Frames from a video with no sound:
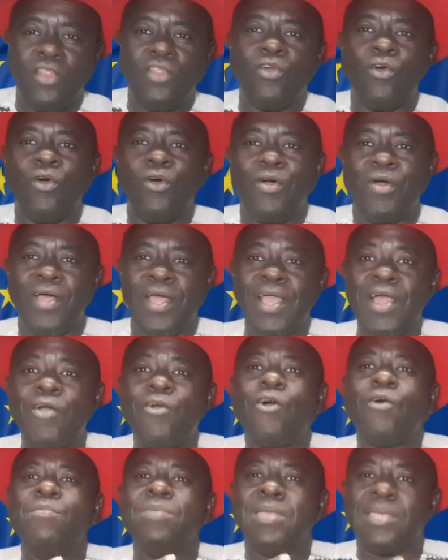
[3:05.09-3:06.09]
Donc,
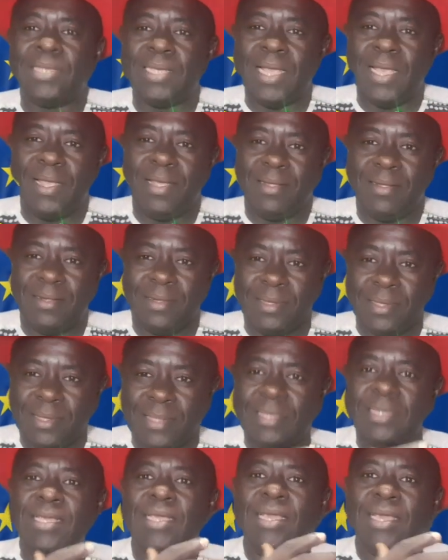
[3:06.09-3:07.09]
un commissaire
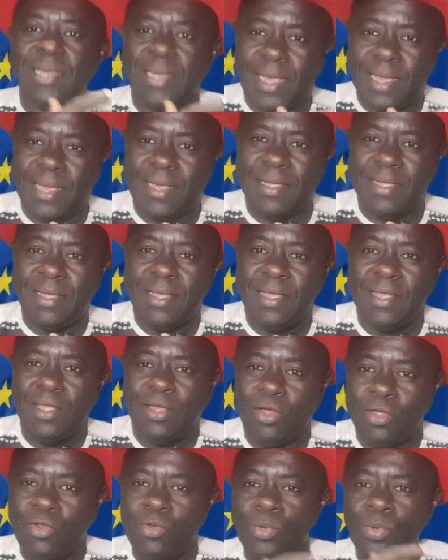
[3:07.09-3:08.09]
dit Y,
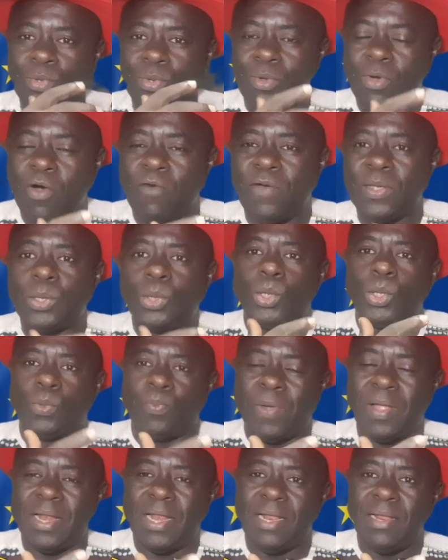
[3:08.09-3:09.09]
nous, on va
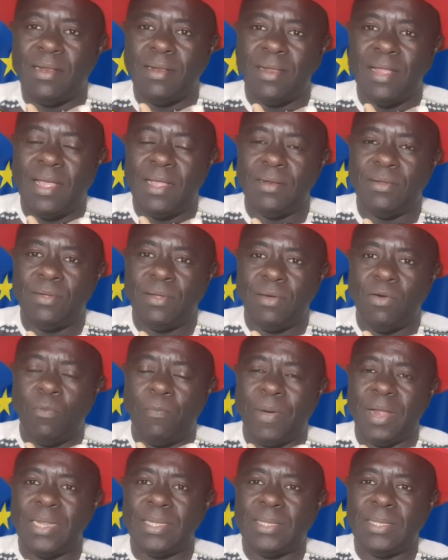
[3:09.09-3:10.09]
suspendre l'aide
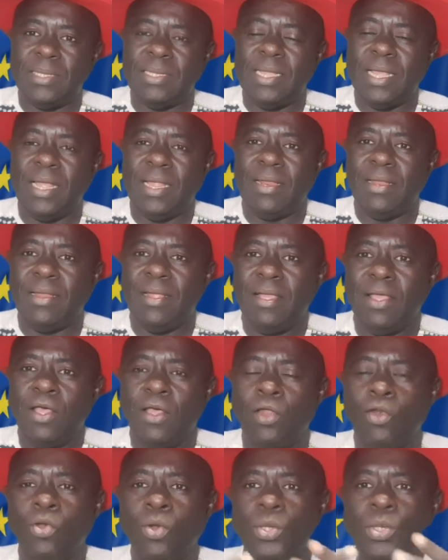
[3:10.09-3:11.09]
aux Palestiniens.
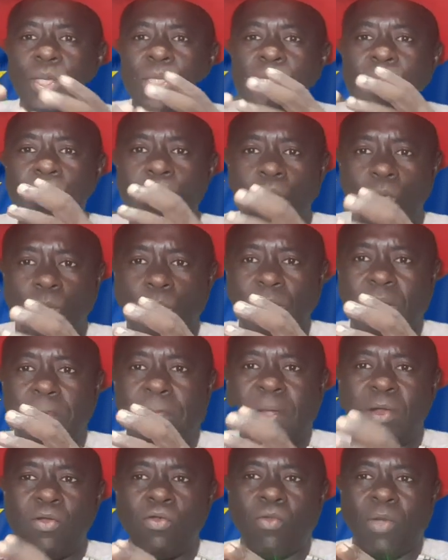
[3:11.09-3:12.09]
L'autre dit non, tu
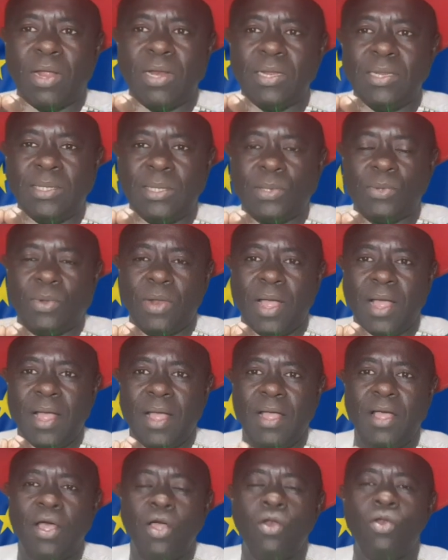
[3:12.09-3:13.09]
n'as pas le droit de dire
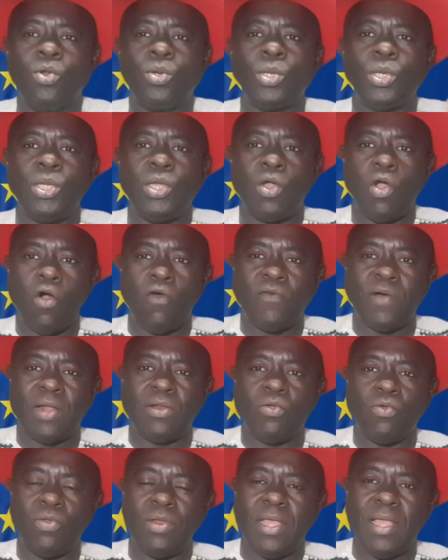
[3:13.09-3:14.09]
cela. L'autre dit qu'on
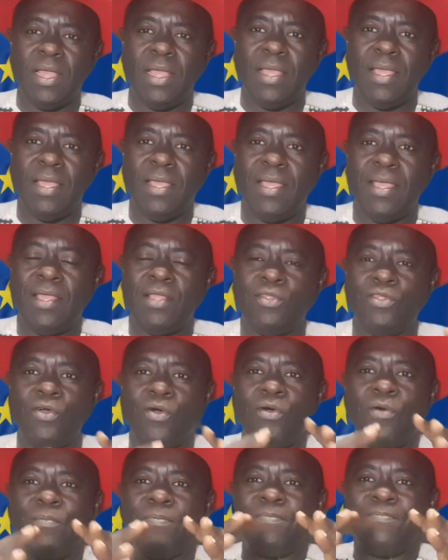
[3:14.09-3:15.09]
va le donner.
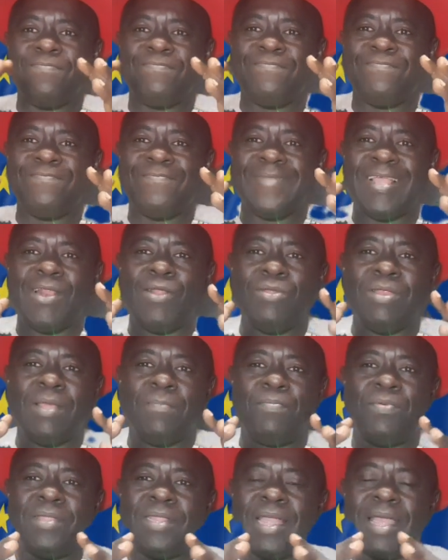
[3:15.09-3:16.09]
Donc, le
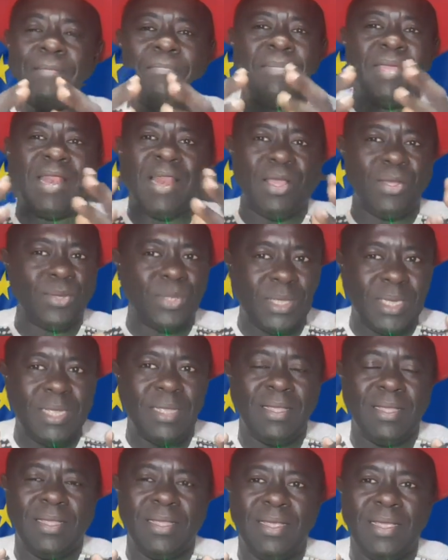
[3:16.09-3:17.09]
député est
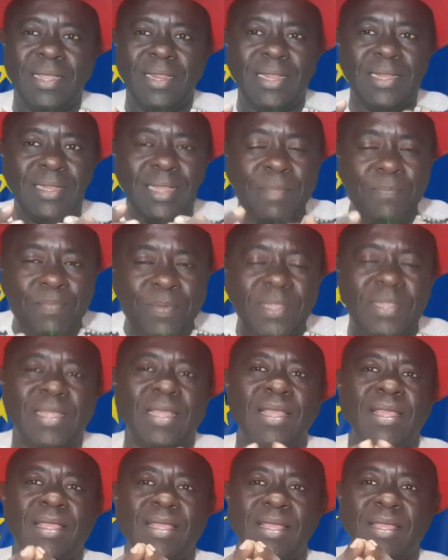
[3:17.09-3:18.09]
mélangé. Il est
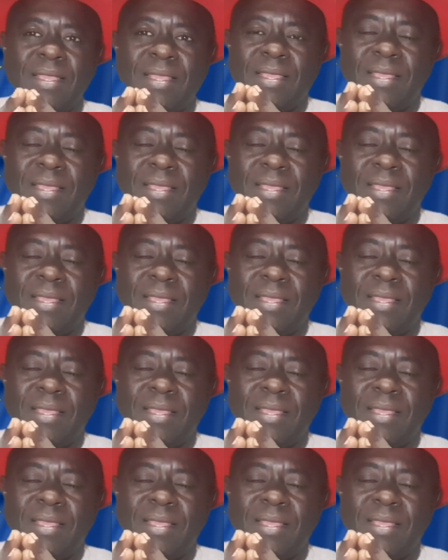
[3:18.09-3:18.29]
député.